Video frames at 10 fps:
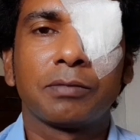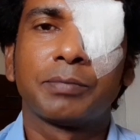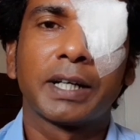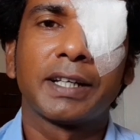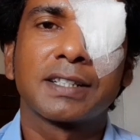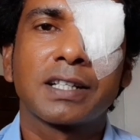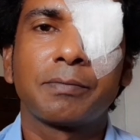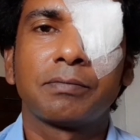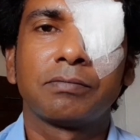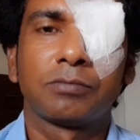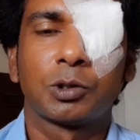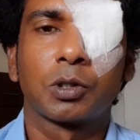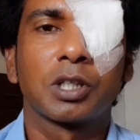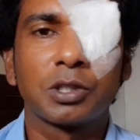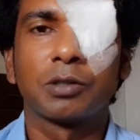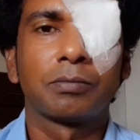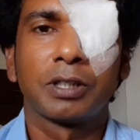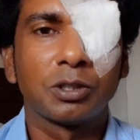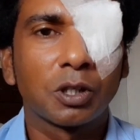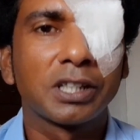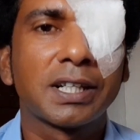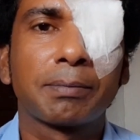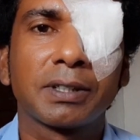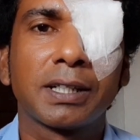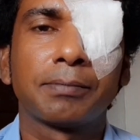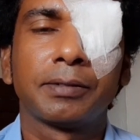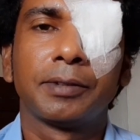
বাড়ি আসলাম চোখে মানে জলে ঝাপটা দিলাম